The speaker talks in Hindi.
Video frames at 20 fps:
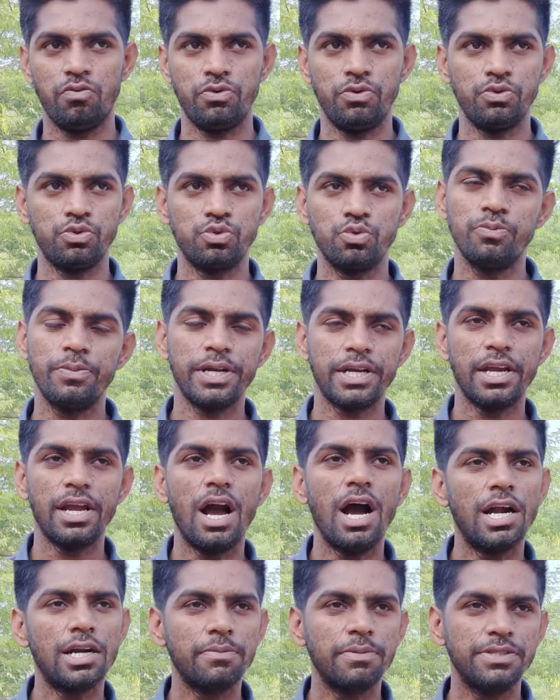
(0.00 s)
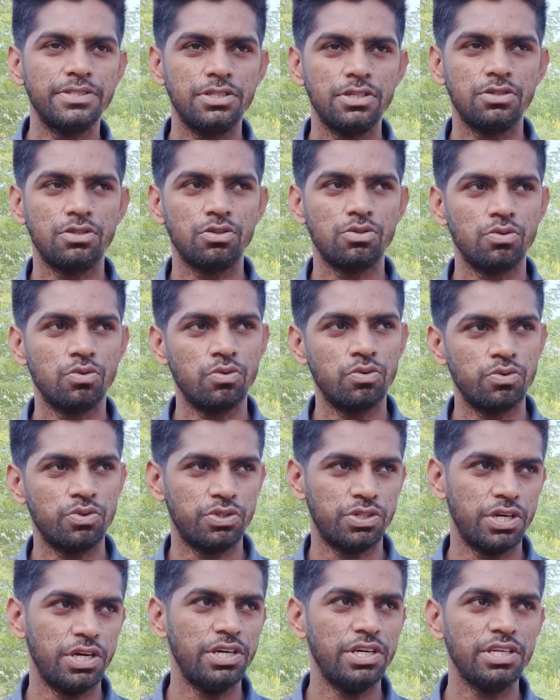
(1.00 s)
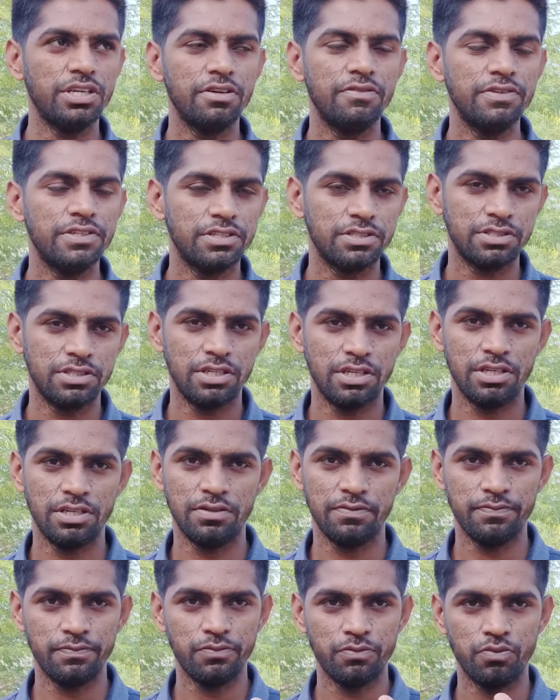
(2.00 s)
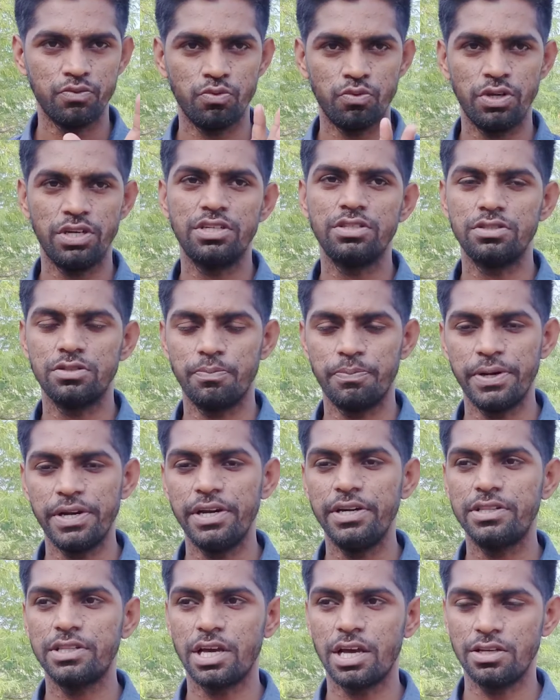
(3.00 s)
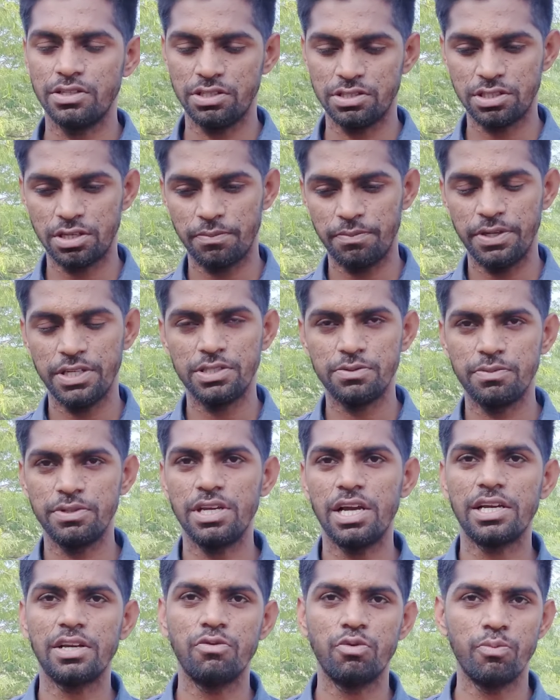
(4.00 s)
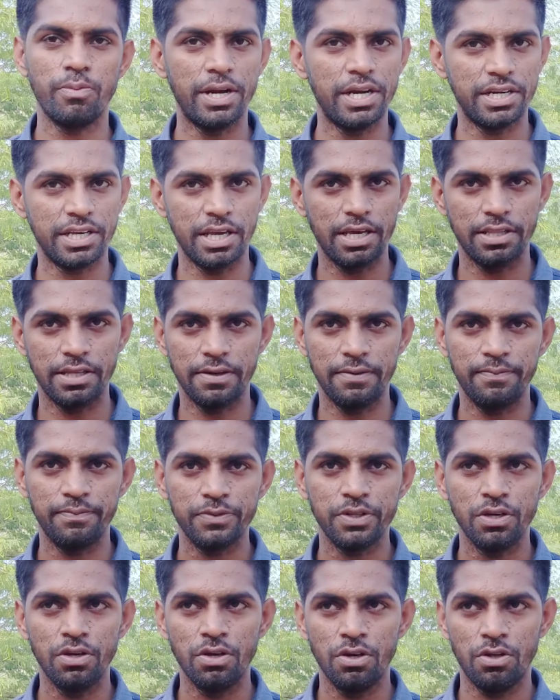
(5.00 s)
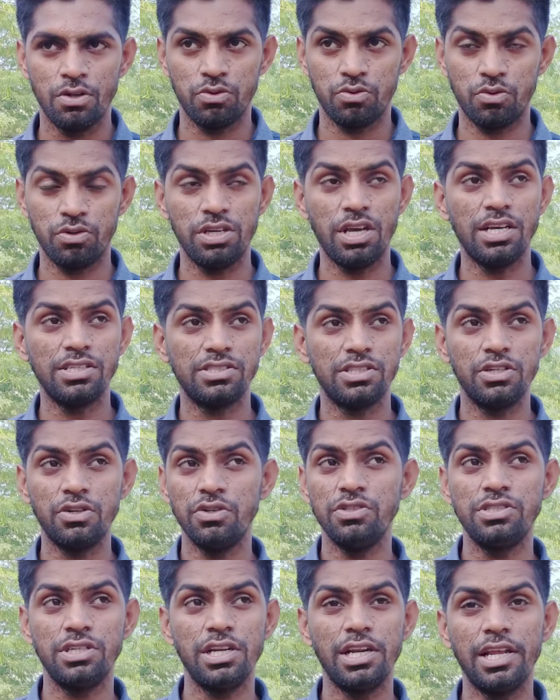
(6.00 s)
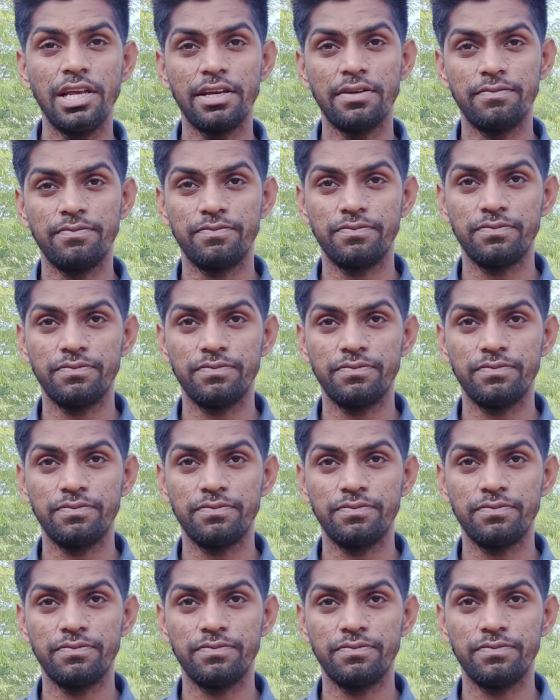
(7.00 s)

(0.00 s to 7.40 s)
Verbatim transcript: वो सुबह के आठ बज रहे थे तो ठंड की वजह से वो एक पेड़ था जिसके बीच में जाके वो बैठ गया था तो यहाँ सिरोही ज़िले